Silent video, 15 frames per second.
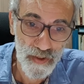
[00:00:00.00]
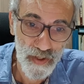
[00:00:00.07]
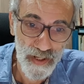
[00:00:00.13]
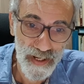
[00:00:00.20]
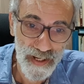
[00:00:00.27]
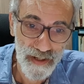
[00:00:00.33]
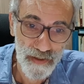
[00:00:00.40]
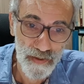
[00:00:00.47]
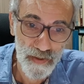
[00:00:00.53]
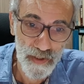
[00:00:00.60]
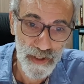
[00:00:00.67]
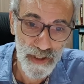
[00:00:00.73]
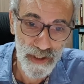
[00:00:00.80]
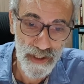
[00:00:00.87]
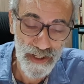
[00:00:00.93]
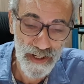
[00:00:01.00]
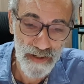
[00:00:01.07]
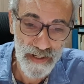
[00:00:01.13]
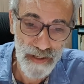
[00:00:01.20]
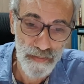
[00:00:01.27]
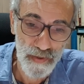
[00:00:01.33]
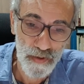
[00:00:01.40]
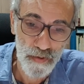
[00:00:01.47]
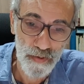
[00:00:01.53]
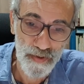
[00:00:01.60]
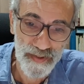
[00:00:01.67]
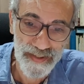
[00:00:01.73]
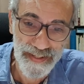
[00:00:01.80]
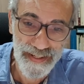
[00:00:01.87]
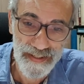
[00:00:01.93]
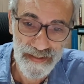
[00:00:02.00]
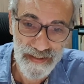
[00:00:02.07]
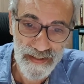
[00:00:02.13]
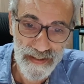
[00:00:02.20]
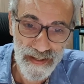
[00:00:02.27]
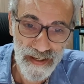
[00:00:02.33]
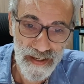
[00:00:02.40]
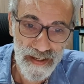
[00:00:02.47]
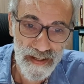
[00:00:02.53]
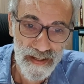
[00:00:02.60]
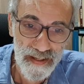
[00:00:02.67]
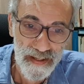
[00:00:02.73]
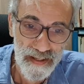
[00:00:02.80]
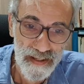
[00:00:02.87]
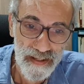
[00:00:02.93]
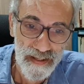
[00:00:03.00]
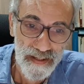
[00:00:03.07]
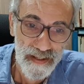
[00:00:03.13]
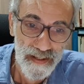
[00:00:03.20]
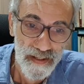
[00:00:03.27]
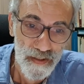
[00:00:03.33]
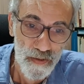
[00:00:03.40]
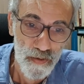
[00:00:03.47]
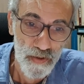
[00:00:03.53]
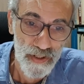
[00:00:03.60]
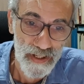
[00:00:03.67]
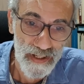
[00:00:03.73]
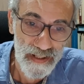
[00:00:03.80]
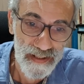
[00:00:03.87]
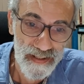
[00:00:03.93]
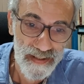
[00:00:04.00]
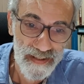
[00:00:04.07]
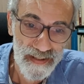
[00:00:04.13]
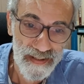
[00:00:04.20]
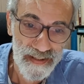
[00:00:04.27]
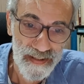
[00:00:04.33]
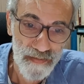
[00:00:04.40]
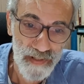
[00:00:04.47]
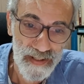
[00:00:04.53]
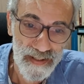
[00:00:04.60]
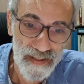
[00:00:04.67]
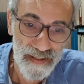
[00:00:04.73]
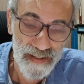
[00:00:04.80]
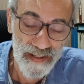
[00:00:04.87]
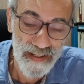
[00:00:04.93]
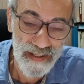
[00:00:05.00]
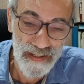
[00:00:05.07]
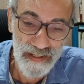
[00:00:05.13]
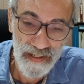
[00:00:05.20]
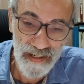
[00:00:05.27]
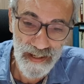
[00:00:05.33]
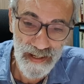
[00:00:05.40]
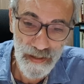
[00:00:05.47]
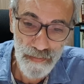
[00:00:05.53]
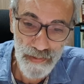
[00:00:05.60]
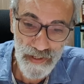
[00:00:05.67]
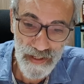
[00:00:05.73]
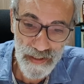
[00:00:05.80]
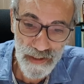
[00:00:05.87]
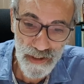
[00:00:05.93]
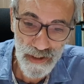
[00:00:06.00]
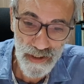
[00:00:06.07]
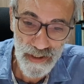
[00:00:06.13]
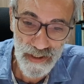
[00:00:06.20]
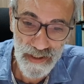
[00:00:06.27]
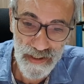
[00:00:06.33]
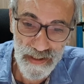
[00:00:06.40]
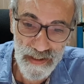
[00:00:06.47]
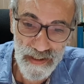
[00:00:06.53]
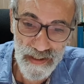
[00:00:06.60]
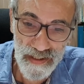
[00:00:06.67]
olhar o original, capítulo 6, do Gênesis, mas esse aqui é a parte que